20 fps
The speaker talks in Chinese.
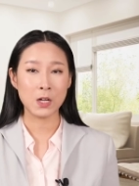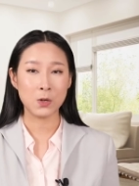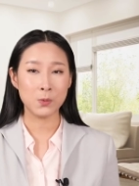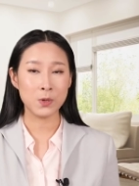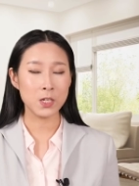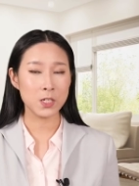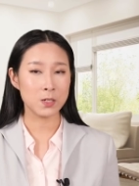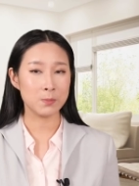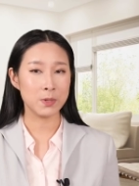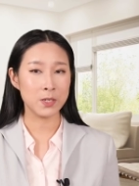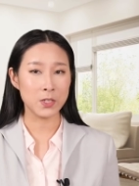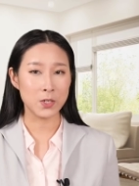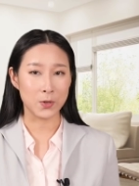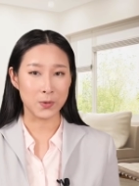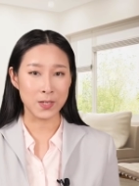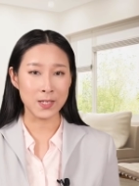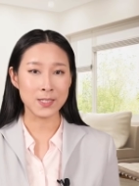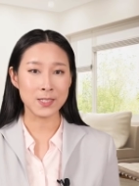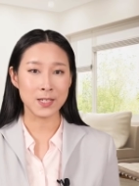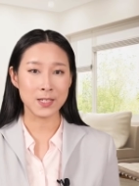为什么
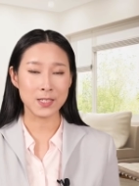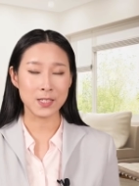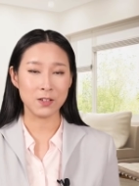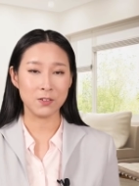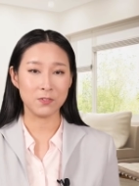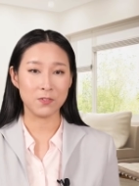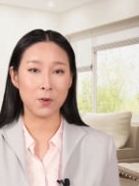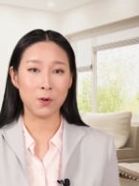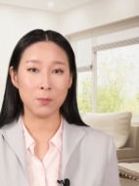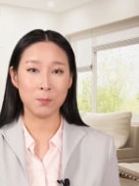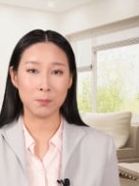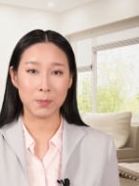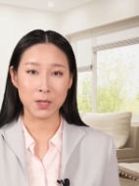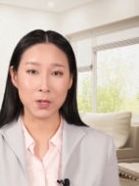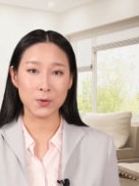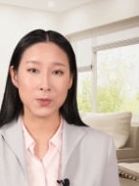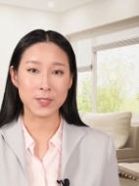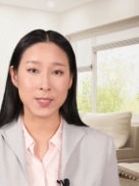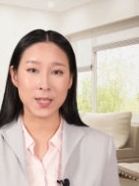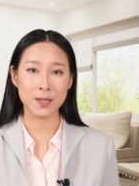有一些信封没
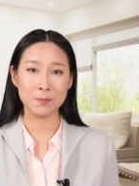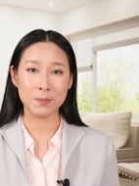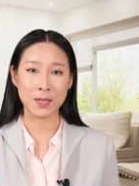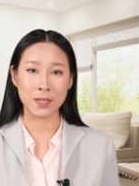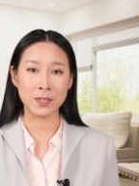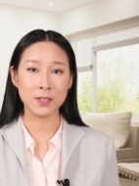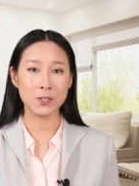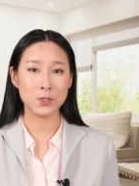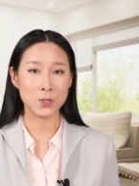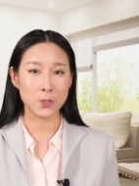有签名